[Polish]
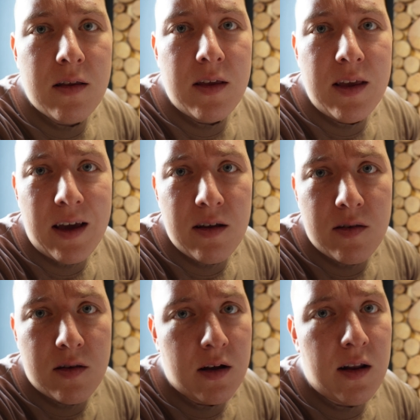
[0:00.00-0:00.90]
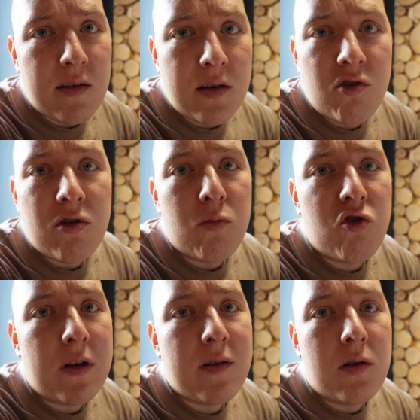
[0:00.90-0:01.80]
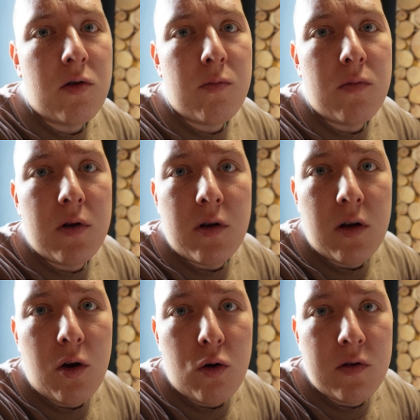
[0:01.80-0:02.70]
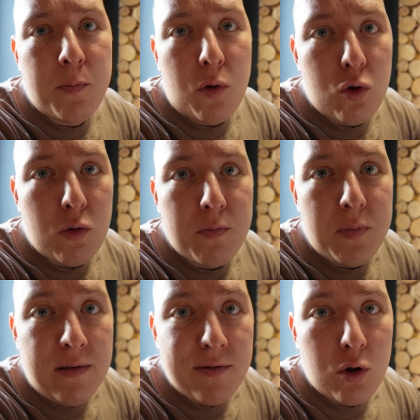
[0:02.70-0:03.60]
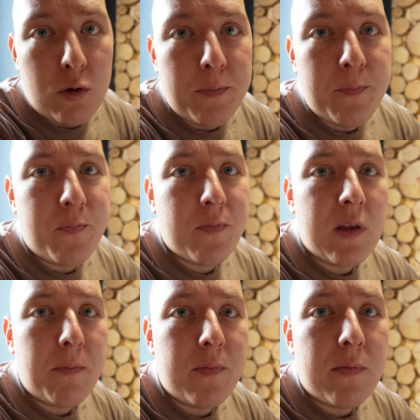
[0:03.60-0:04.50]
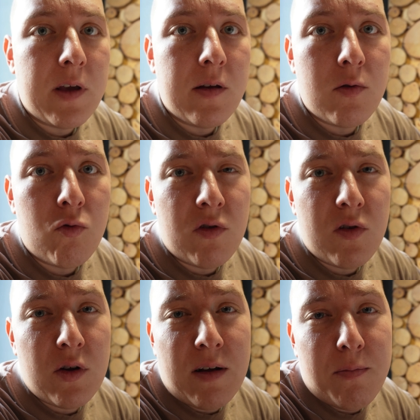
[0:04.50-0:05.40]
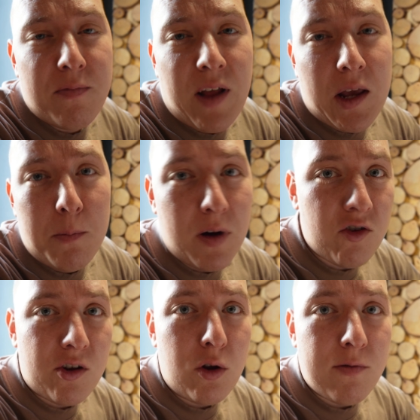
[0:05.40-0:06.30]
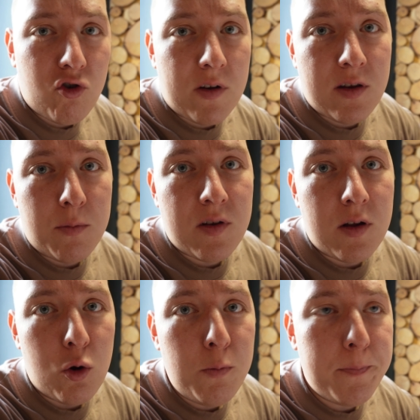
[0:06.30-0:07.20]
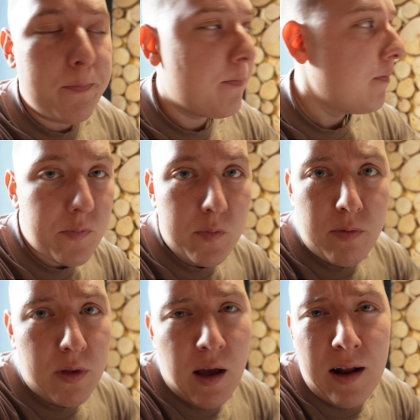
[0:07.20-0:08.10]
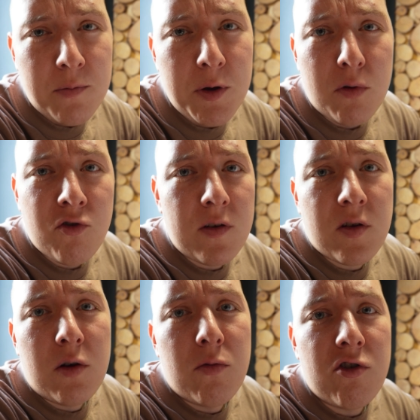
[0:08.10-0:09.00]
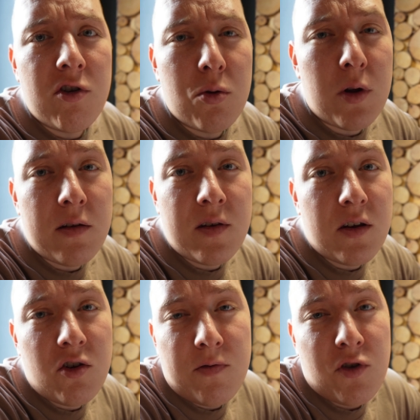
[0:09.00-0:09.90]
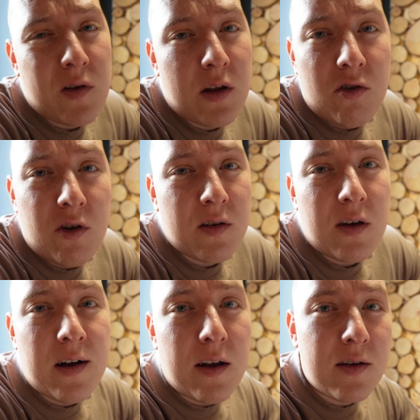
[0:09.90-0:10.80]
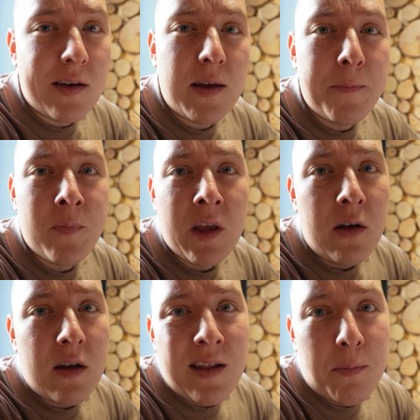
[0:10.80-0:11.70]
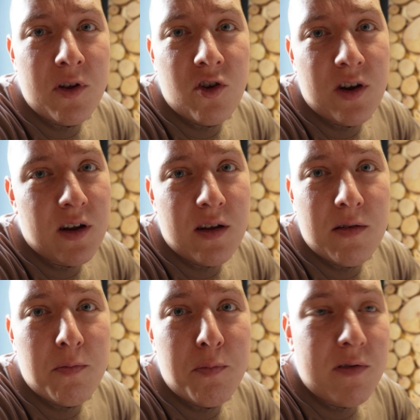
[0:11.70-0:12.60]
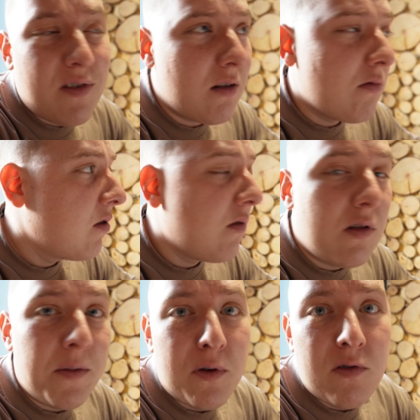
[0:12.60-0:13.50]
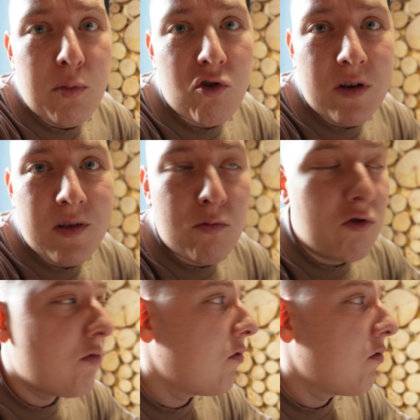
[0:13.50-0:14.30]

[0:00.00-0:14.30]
nie jest klasyczną czeską e, hospodą piwną, jest urządzona w takim bardziej nowoczesnym stylu, ale mimo wszystko możecie tutaj zjeść wszystkie czeskie klasyki, napić się piwa, typowo po czesku.